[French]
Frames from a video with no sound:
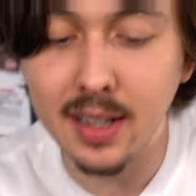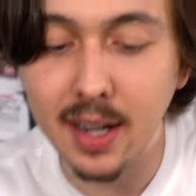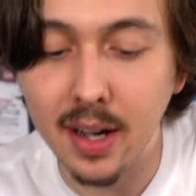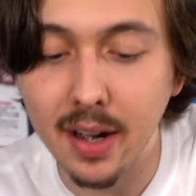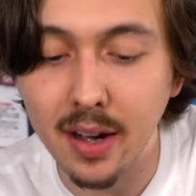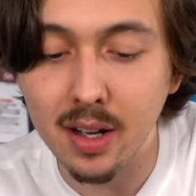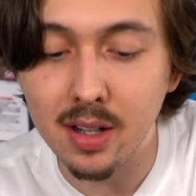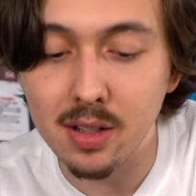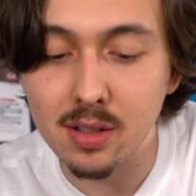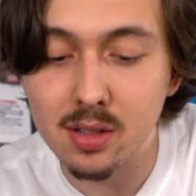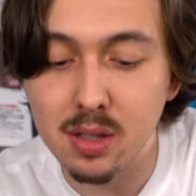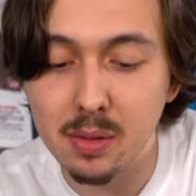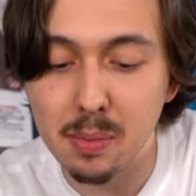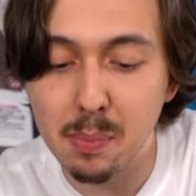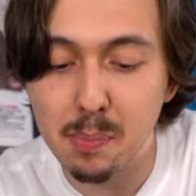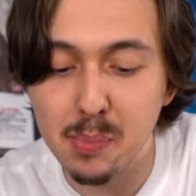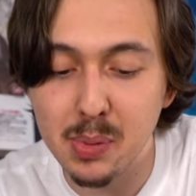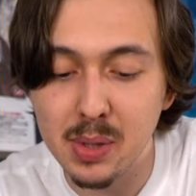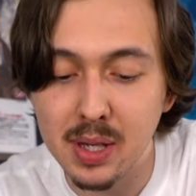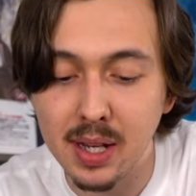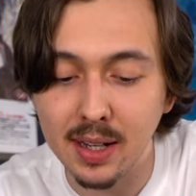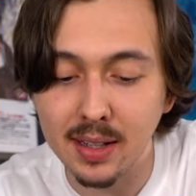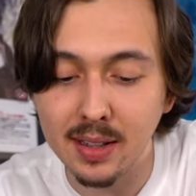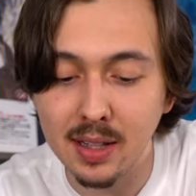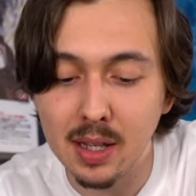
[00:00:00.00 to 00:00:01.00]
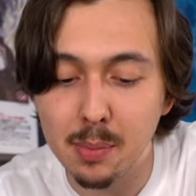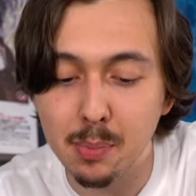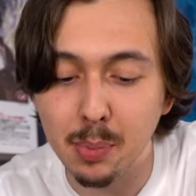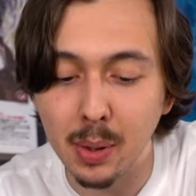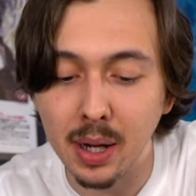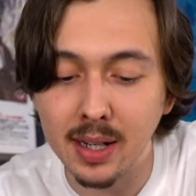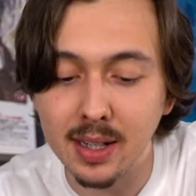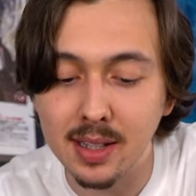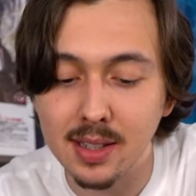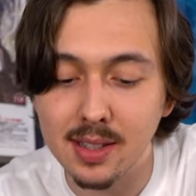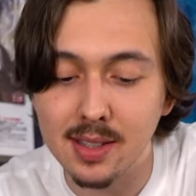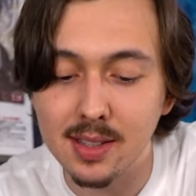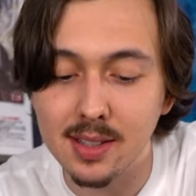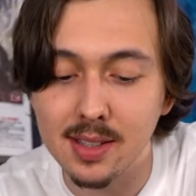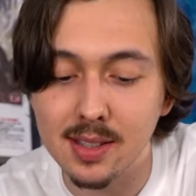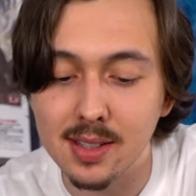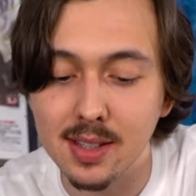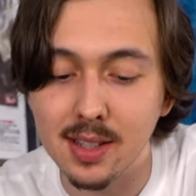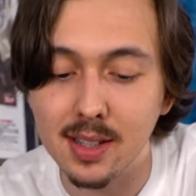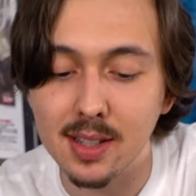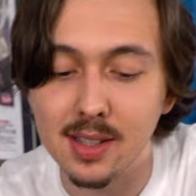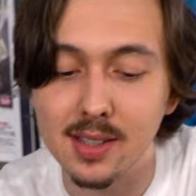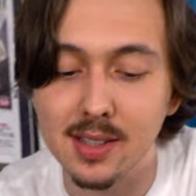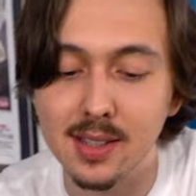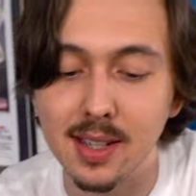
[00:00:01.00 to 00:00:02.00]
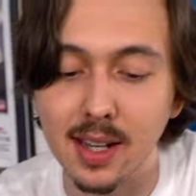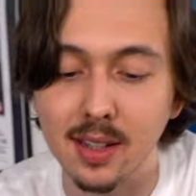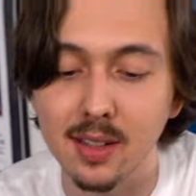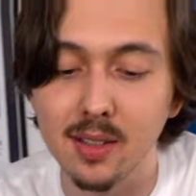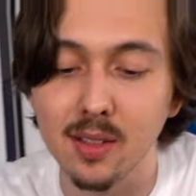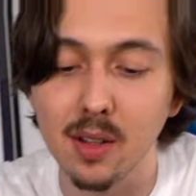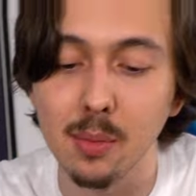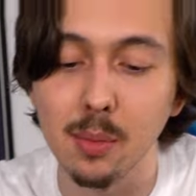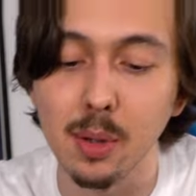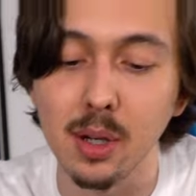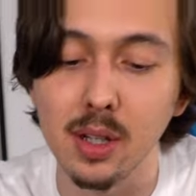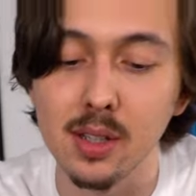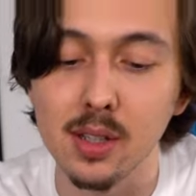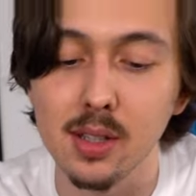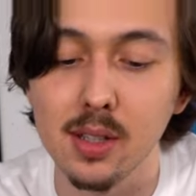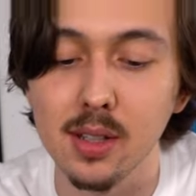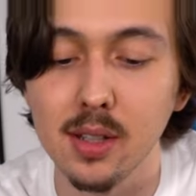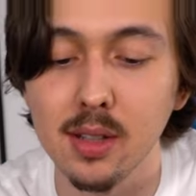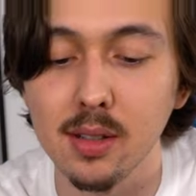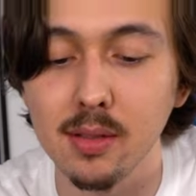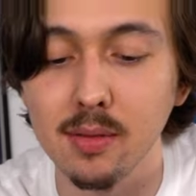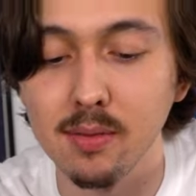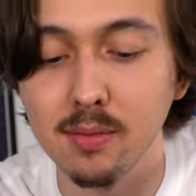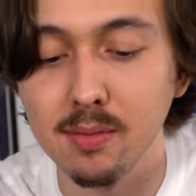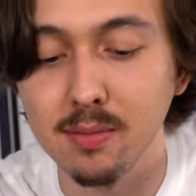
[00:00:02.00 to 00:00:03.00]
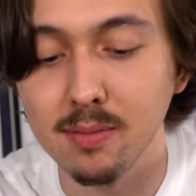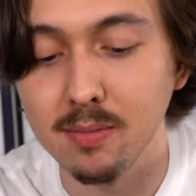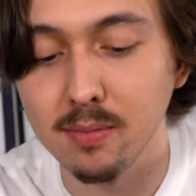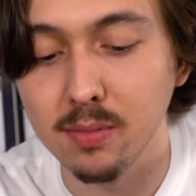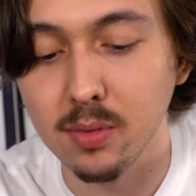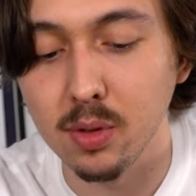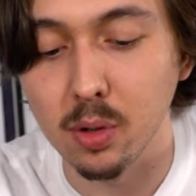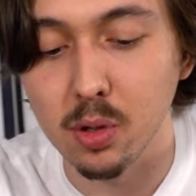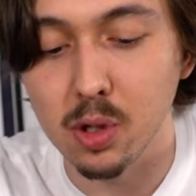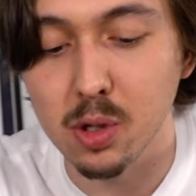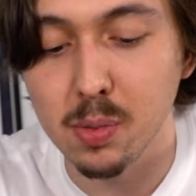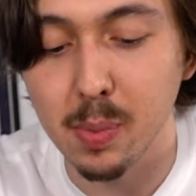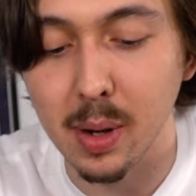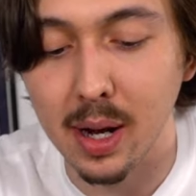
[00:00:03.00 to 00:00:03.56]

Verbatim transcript: grasse, bien épaisse, c'est exactement ça dont je